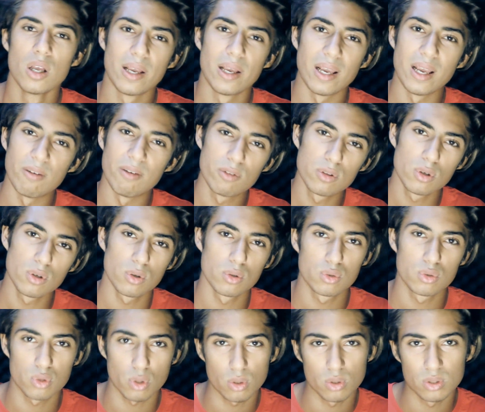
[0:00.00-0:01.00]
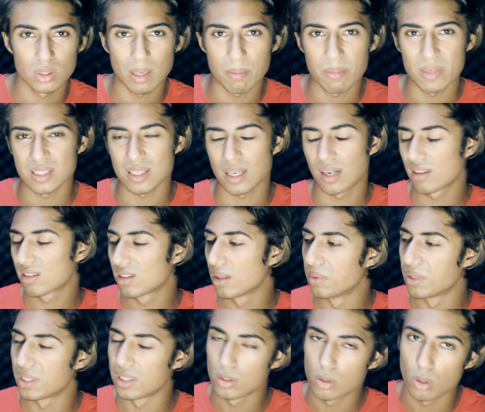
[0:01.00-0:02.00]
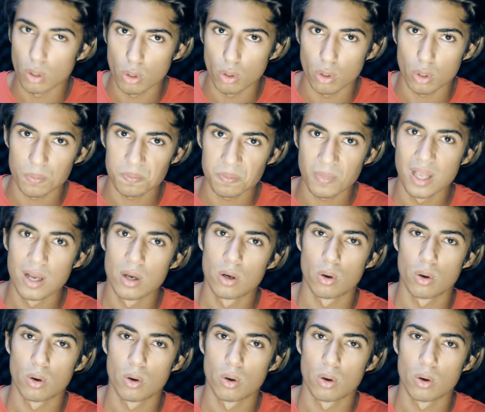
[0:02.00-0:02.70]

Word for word: Ee, videonun sonunda mezarlıkta birini görüyorum.